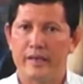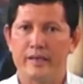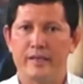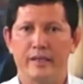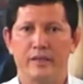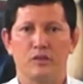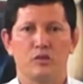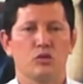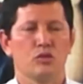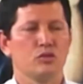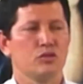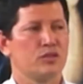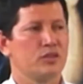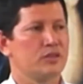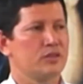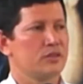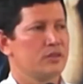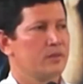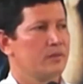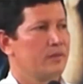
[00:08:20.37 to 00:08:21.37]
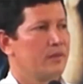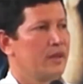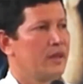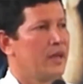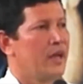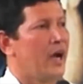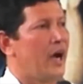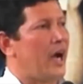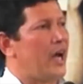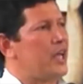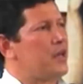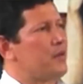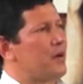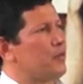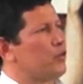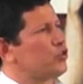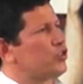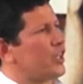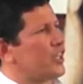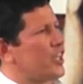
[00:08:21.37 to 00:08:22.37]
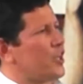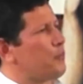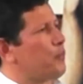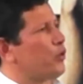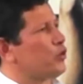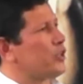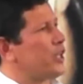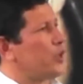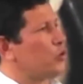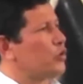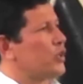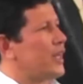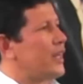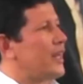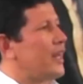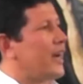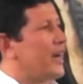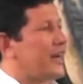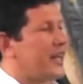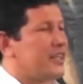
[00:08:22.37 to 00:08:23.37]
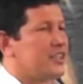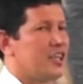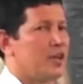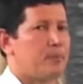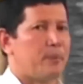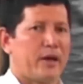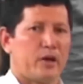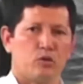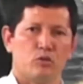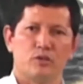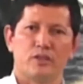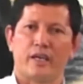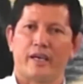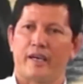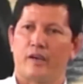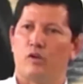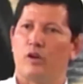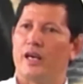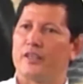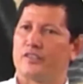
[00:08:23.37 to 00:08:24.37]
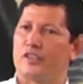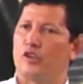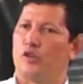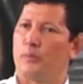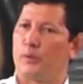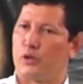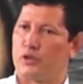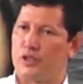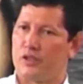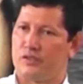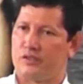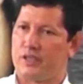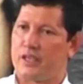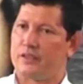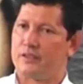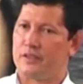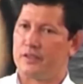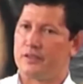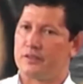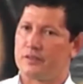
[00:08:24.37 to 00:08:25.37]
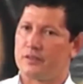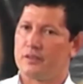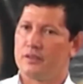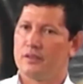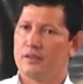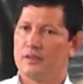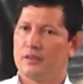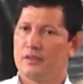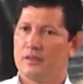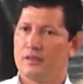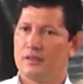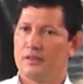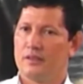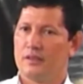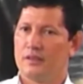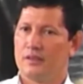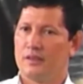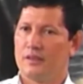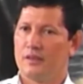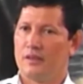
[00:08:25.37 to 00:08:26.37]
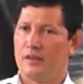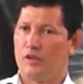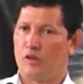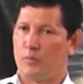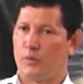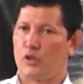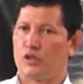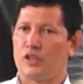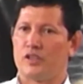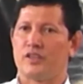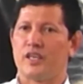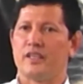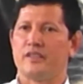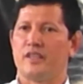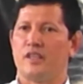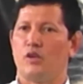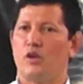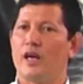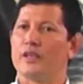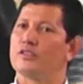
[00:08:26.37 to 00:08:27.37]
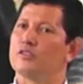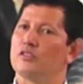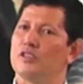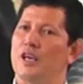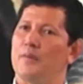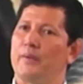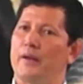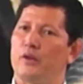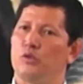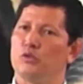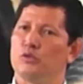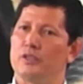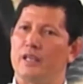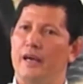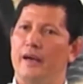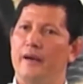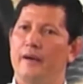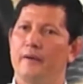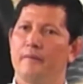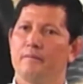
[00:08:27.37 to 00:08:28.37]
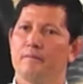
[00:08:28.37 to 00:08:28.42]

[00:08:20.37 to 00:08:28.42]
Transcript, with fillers: Y entonces Ahí vamos a responder una de las grandes preguntas que nos hacen los protestantes. Los protestantes nos hacen una pregunta.